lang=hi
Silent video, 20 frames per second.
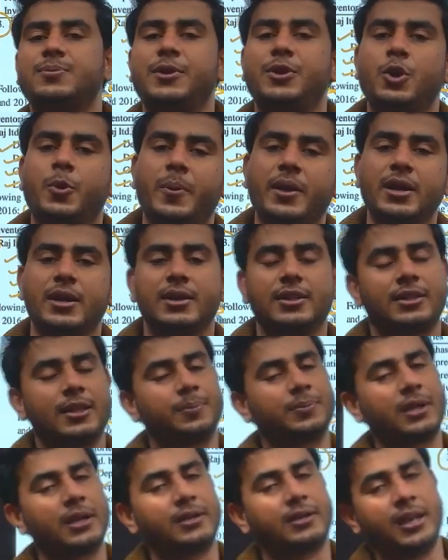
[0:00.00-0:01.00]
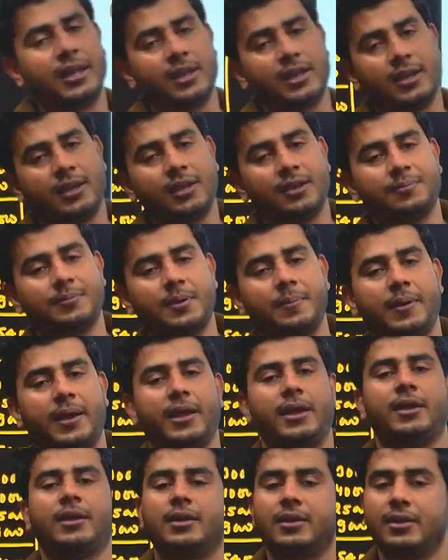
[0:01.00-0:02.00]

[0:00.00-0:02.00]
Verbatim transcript: वीडियो में तब तक टेक केयर बाय